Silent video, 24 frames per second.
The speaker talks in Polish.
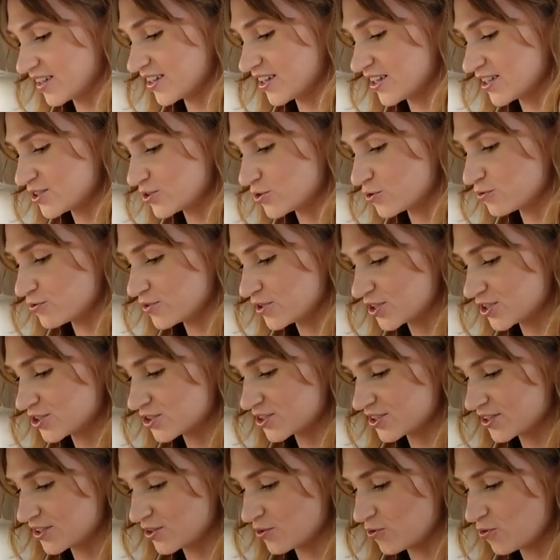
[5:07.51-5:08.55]
jest
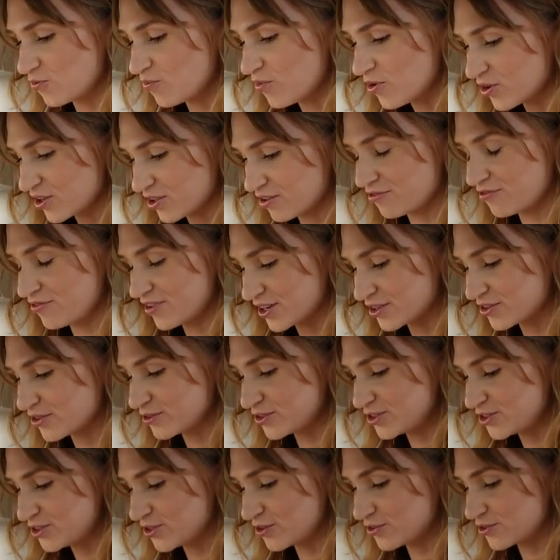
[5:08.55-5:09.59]
również e, ubogie w
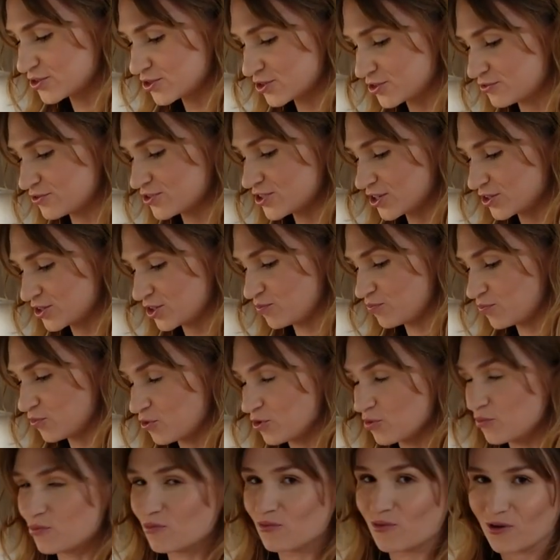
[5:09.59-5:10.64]
wartości odżywcze
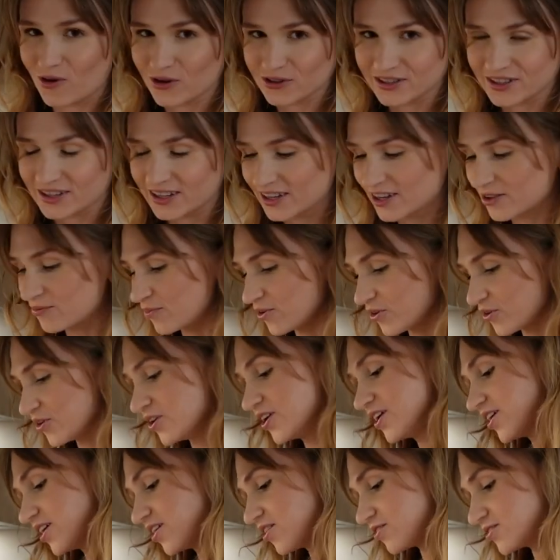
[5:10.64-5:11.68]
typu błonnik, bo
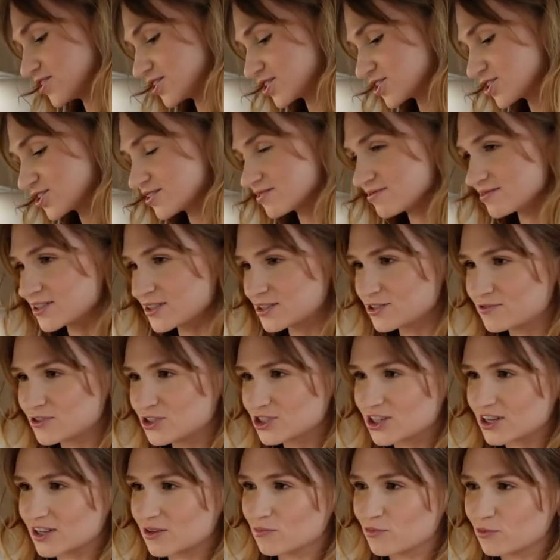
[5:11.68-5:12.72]
chociaż
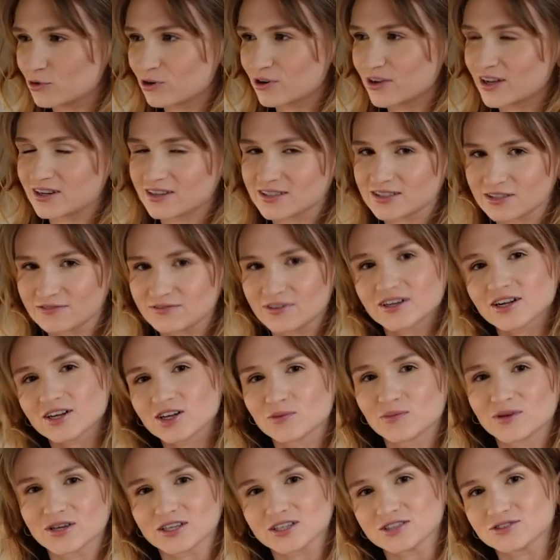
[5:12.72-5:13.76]
zazwyczaj burgery
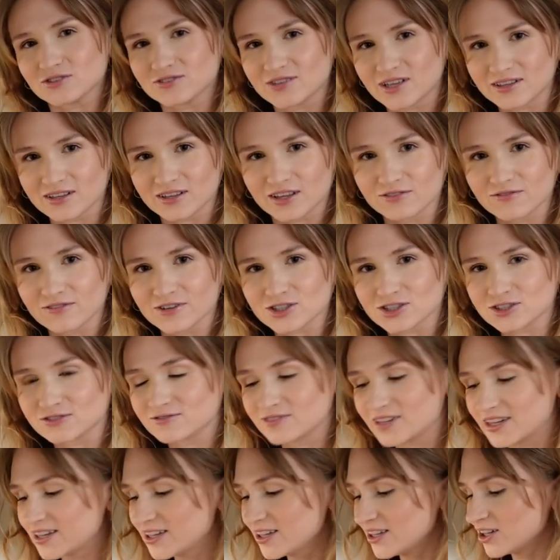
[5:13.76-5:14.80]
zawierają jakieś dodatki
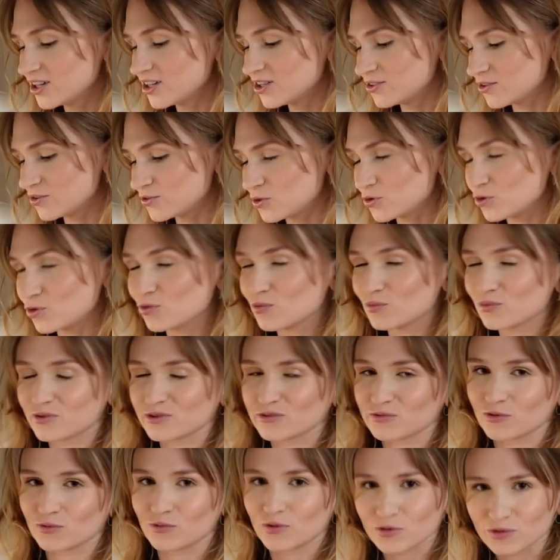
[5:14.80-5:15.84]
warzywne, no to
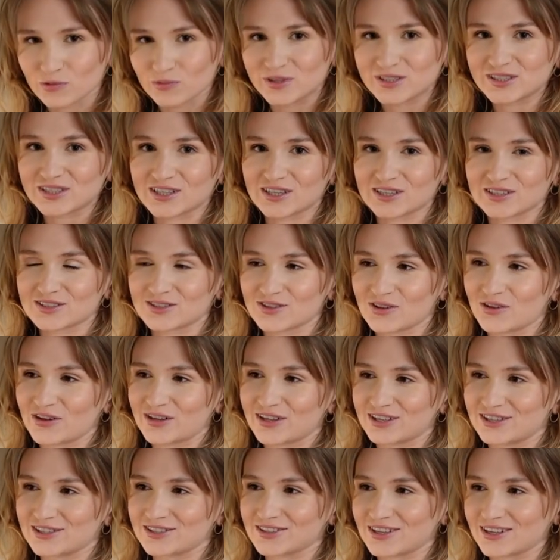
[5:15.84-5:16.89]
umówmy się, jest to
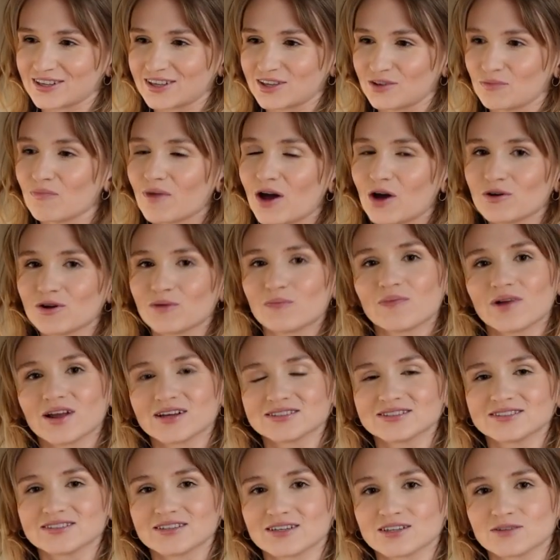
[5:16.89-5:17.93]
jakiś taki mały
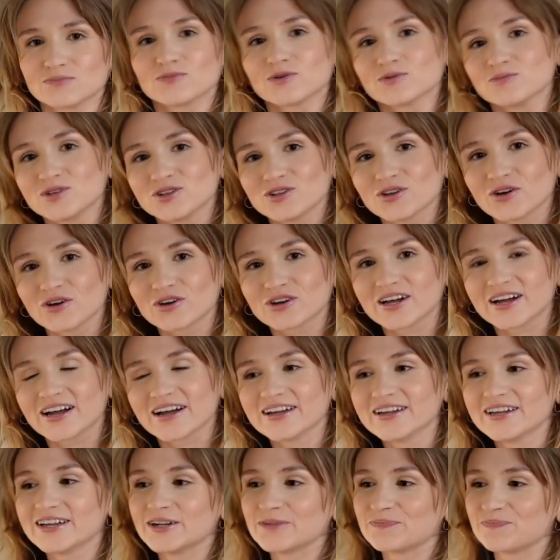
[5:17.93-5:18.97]
plaster
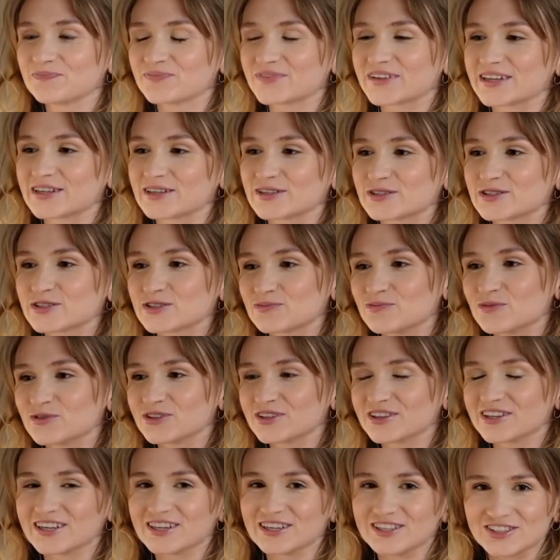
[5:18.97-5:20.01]
pomidora, E,
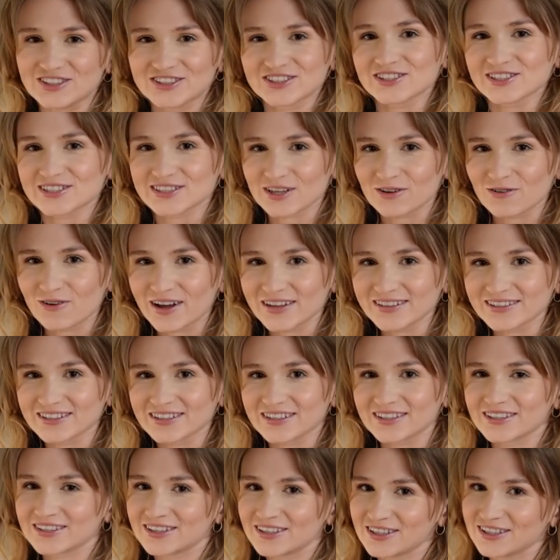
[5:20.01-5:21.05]
smutny liść
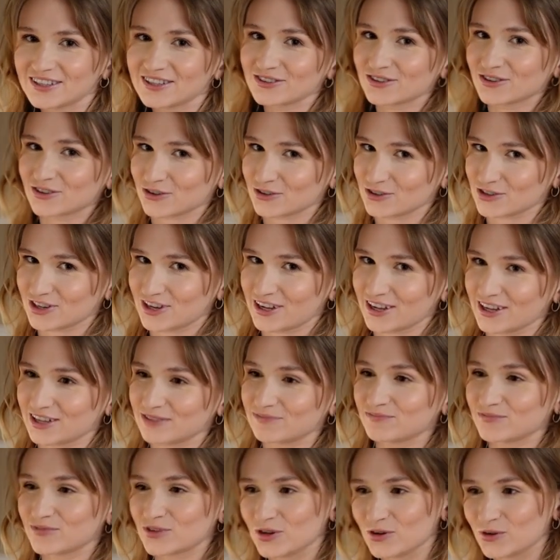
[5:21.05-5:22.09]
sałaty i troszkę
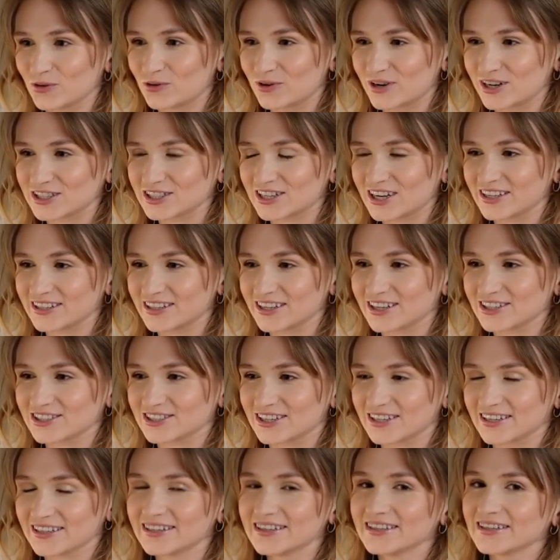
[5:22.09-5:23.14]
ogóreczka,
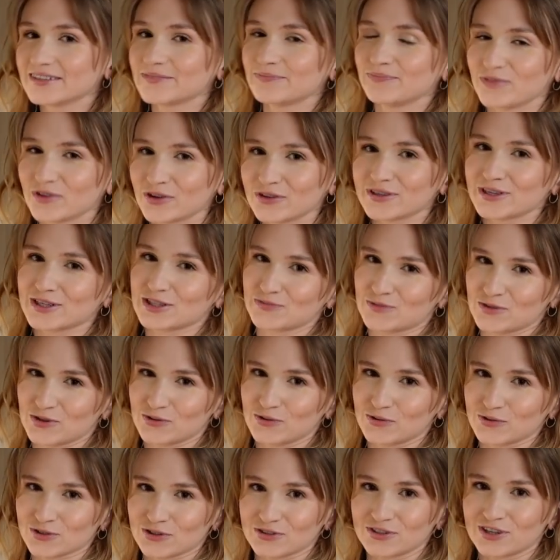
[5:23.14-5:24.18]
także no niezbyt
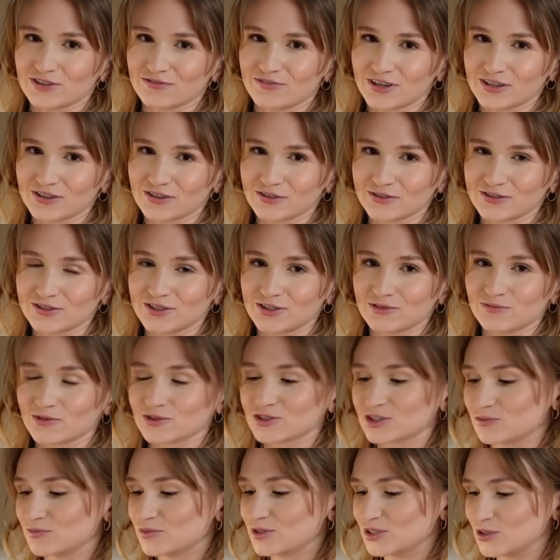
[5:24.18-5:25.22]
dużo tych wartości
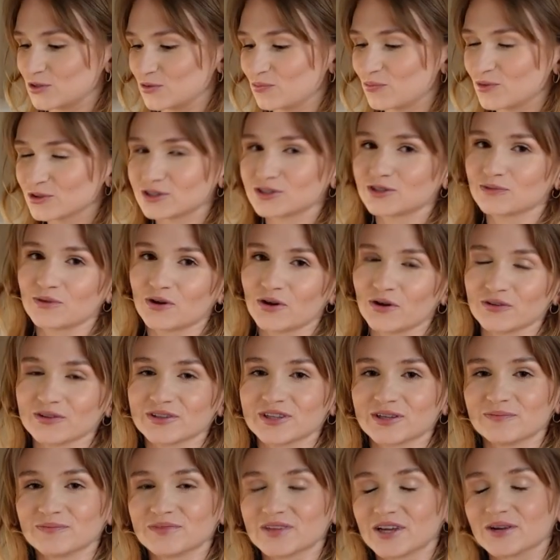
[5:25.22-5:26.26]
możemy się pod tym
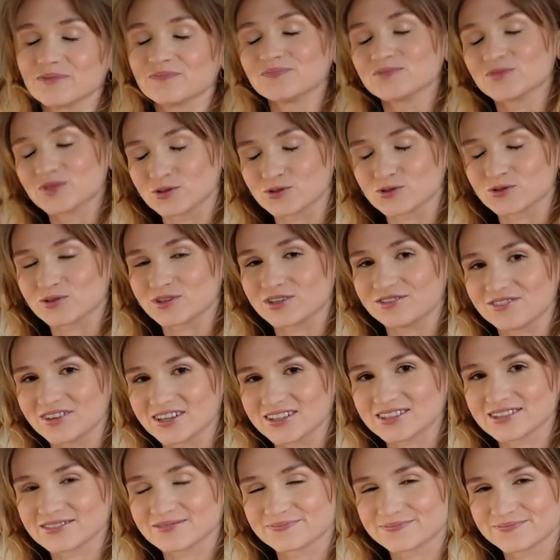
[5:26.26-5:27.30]
kątem tam
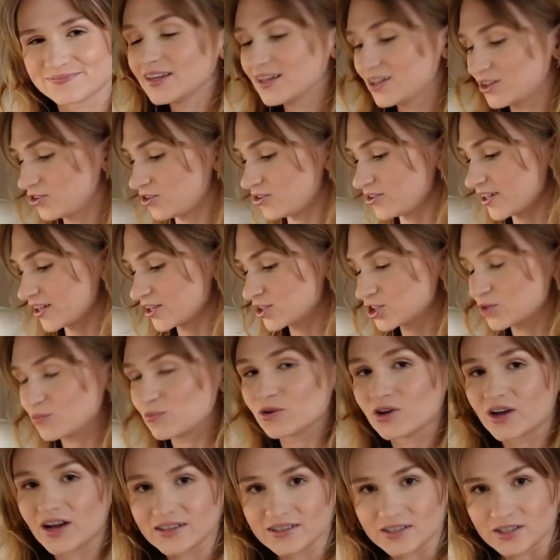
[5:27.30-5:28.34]
doszukiwać. To także
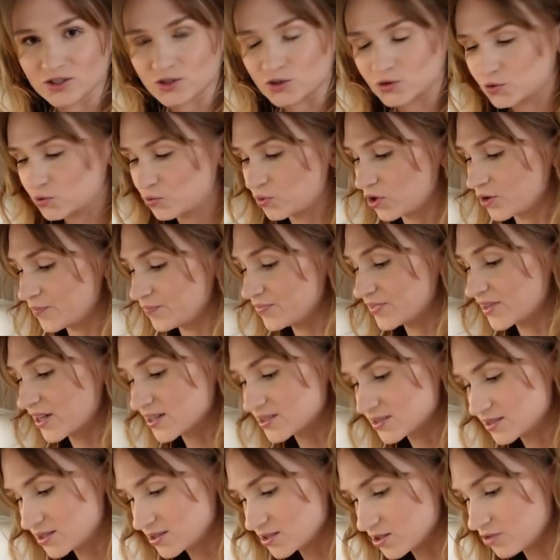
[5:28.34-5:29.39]
bogate źródło
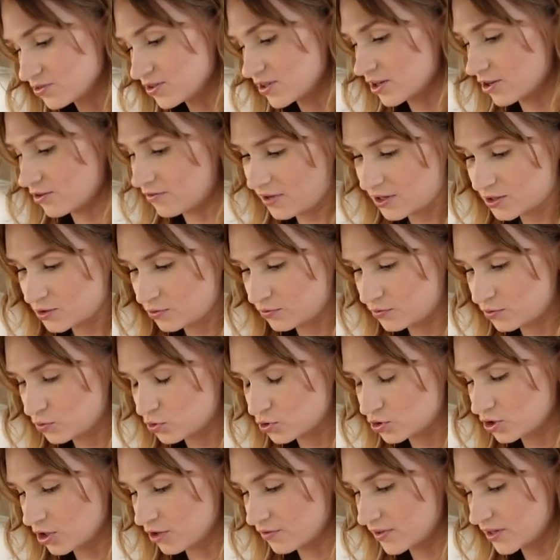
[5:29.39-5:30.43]
nasyconych kwasów
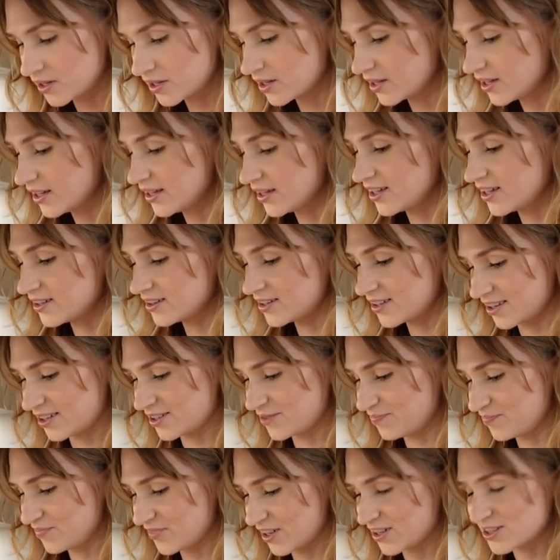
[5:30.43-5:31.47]
tłuszczowych,
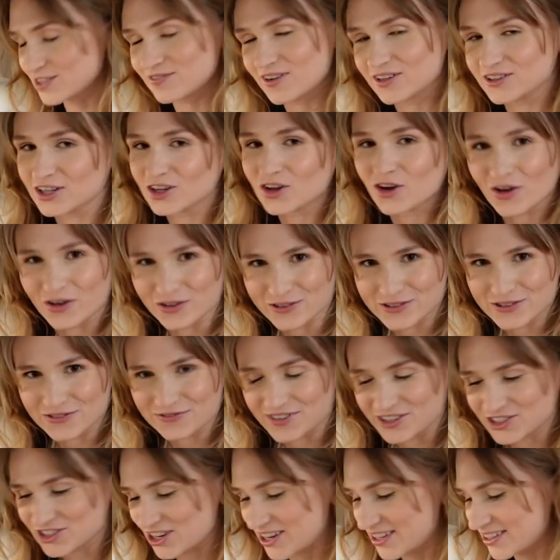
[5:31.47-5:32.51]
tych tak zwanych
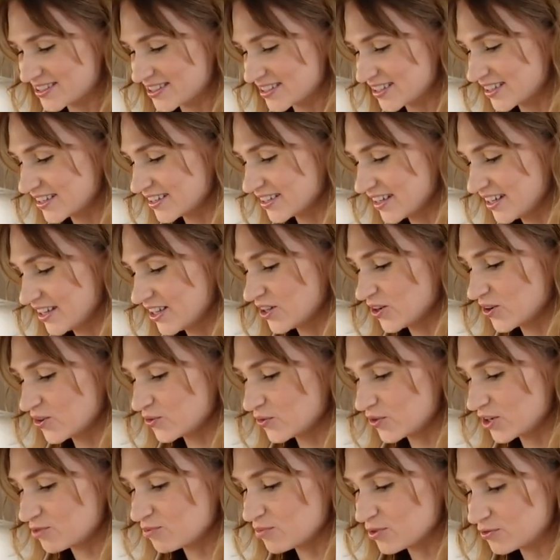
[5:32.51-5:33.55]
odzwierzęcych,
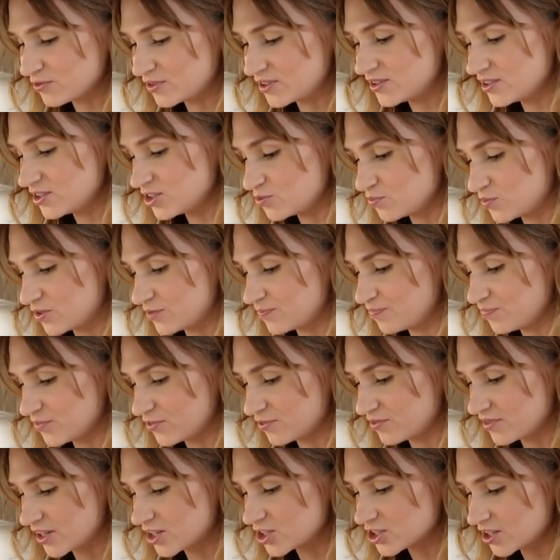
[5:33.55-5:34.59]
które powinniśmy
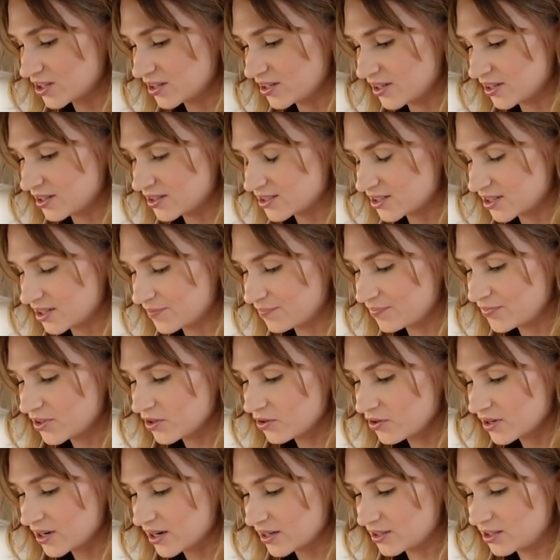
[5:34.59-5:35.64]
w naszej diecie
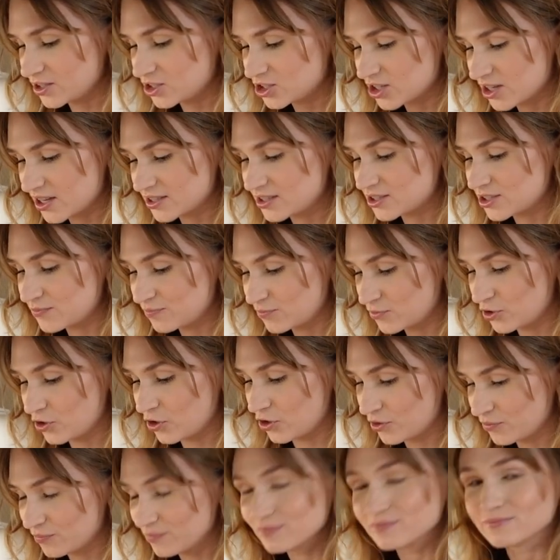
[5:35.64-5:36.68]
ograniczać do
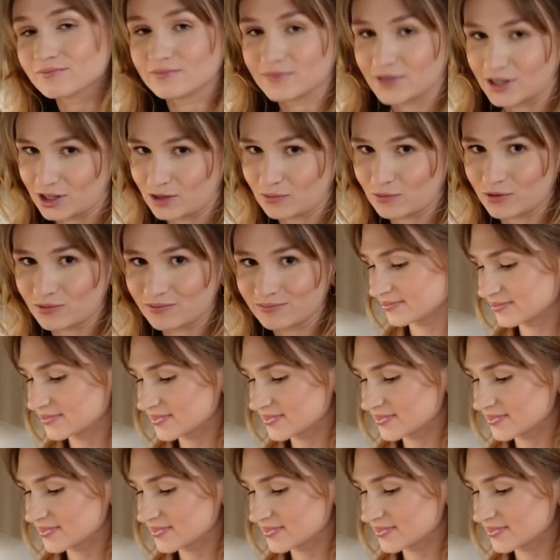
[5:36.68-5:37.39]
minimum.